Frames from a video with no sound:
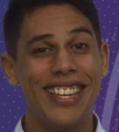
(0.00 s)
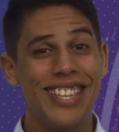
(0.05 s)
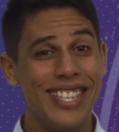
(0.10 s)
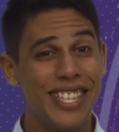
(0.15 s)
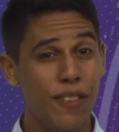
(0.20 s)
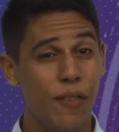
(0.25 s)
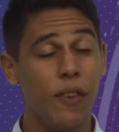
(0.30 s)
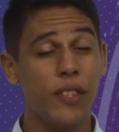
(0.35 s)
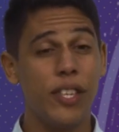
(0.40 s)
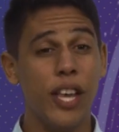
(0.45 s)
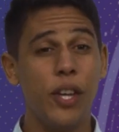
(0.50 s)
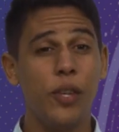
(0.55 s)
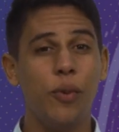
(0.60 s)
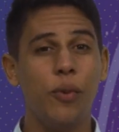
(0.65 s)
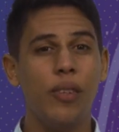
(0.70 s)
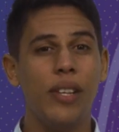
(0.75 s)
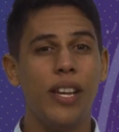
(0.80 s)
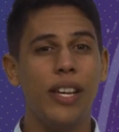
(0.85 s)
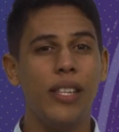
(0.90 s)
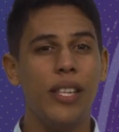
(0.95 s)
Se você é
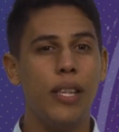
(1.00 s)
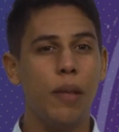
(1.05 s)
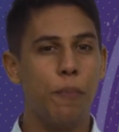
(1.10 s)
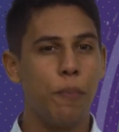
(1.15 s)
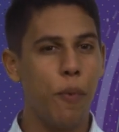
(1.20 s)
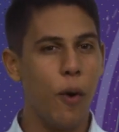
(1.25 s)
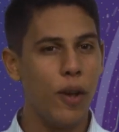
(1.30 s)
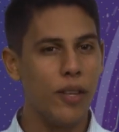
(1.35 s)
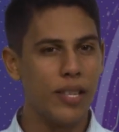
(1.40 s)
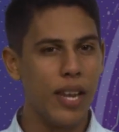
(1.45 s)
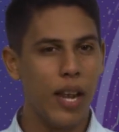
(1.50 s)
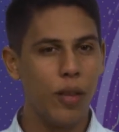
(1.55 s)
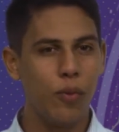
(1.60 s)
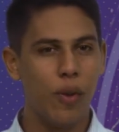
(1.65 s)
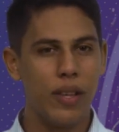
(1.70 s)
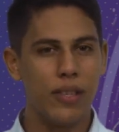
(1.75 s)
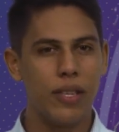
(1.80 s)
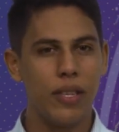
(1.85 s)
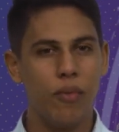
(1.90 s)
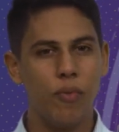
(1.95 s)
estudante de
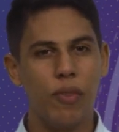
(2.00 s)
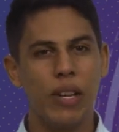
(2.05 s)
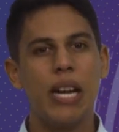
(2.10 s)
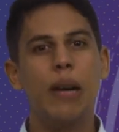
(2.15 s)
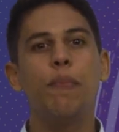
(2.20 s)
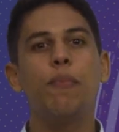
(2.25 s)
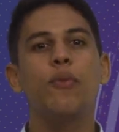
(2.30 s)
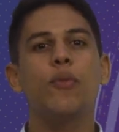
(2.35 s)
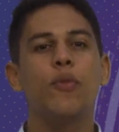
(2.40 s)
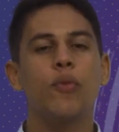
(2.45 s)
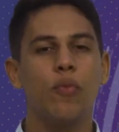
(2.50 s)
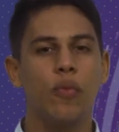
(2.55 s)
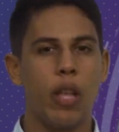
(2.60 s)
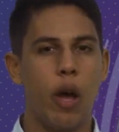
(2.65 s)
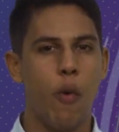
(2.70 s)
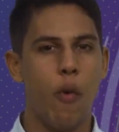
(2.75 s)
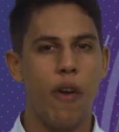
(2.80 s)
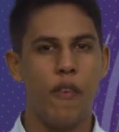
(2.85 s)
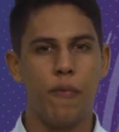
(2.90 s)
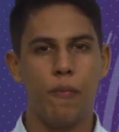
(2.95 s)
pós-graduação no Campus 1
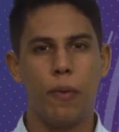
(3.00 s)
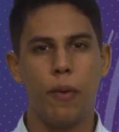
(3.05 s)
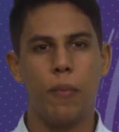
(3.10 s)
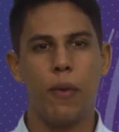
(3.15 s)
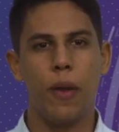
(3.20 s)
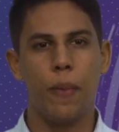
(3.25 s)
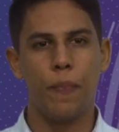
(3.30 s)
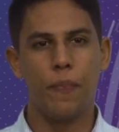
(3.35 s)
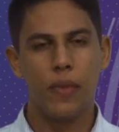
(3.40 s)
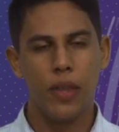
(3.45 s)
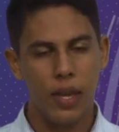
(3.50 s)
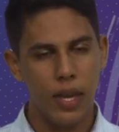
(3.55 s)
da UFPB